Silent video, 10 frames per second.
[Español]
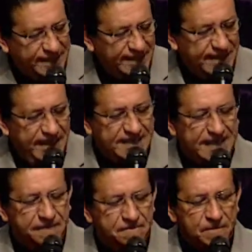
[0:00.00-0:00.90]
que es la
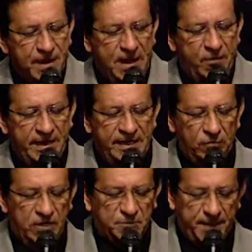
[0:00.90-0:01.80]
iglesia, aunque
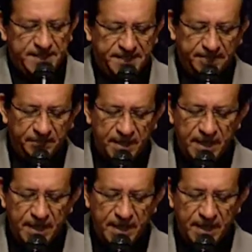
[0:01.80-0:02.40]
lo desprecien.